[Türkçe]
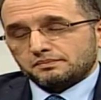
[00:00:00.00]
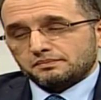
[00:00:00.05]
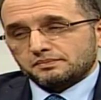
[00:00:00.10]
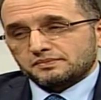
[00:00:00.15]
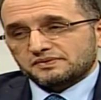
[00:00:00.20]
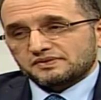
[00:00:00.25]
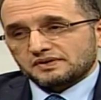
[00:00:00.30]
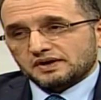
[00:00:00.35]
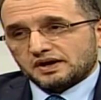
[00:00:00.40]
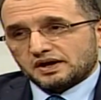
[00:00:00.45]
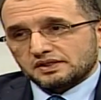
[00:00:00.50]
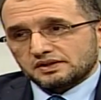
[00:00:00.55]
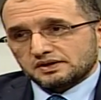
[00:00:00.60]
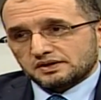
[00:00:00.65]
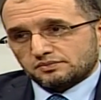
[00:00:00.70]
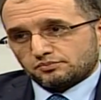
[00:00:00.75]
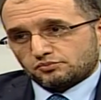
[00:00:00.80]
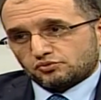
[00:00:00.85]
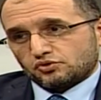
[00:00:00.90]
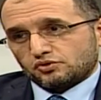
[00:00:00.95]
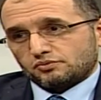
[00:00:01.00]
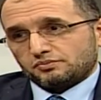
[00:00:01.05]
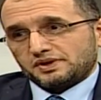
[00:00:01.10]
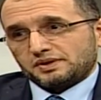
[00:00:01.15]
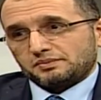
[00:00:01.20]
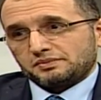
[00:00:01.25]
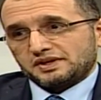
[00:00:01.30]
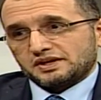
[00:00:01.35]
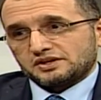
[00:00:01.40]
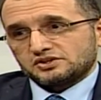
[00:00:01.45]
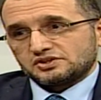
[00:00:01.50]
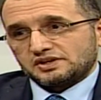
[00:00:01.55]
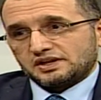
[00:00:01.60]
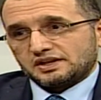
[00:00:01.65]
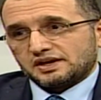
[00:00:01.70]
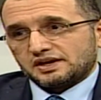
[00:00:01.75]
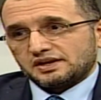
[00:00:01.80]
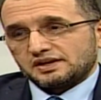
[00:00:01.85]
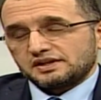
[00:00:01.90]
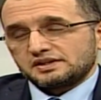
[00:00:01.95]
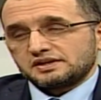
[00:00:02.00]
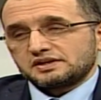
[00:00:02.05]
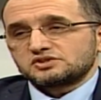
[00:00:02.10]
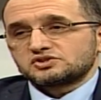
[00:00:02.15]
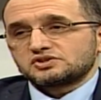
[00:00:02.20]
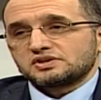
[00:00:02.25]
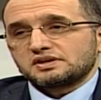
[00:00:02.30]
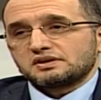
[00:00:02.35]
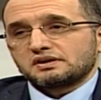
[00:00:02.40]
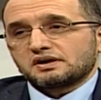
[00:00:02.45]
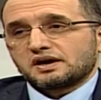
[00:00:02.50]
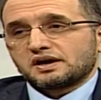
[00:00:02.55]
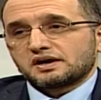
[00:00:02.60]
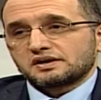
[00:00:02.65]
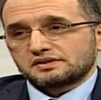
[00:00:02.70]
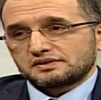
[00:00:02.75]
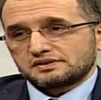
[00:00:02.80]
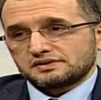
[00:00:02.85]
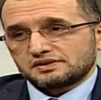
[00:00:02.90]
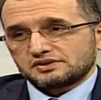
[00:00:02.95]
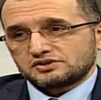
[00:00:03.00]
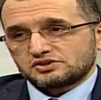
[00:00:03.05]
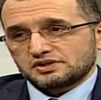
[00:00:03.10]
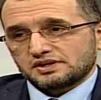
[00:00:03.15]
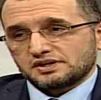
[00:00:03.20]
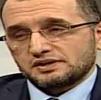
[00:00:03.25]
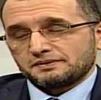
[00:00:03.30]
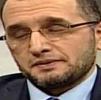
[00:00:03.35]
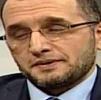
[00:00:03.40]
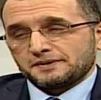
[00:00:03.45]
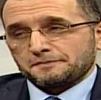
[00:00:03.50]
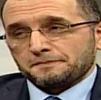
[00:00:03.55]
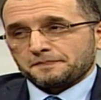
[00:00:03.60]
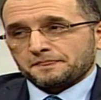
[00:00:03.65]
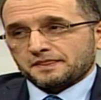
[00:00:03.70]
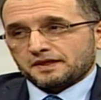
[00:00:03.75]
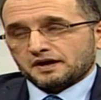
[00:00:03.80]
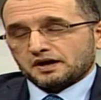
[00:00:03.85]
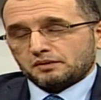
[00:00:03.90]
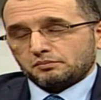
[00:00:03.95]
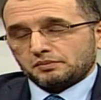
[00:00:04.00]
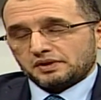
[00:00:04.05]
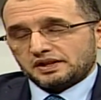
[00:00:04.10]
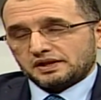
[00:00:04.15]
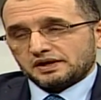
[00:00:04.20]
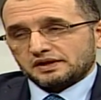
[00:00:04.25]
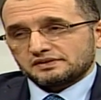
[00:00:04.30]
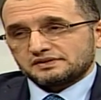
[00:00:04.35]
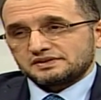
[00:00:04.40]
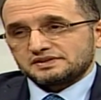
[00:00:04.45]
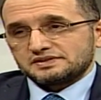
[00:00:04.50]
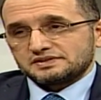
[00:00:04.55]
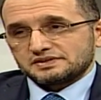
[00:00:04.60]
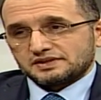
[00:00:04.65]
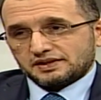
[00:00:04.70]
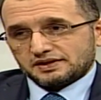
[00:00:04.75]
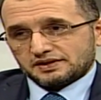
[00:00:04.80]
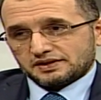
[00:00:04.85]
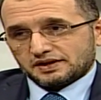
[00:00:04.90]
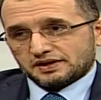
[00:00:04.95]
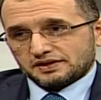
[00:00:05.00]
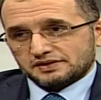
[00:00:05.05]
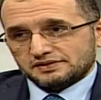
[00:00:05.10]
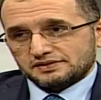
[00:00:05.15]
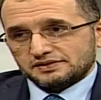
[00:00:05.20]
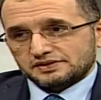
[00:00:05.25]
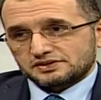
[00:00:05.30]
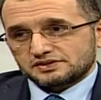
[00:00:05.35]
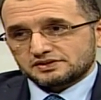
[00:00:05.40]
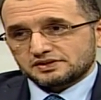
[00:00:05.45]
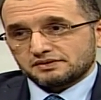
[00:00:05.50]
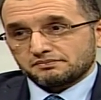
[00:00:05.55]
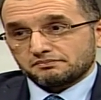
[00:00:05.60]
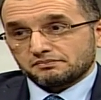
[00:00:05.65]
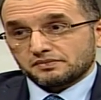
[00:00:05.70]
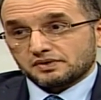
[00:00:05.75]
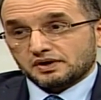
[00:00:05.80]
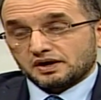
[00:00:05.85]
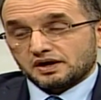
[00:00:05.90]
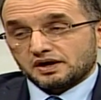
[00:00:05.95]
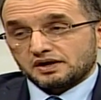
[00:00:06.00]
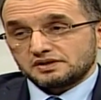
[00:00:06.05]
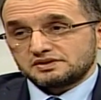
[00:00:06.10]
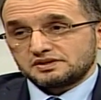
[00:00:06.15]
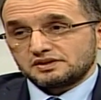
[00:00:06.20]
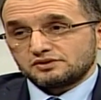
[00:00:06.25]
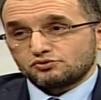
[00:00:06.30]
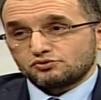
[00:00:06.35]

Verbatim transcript: sağlık problemi yaş ilerledikçe arttıkça ameliyat riskleri arttıkça acil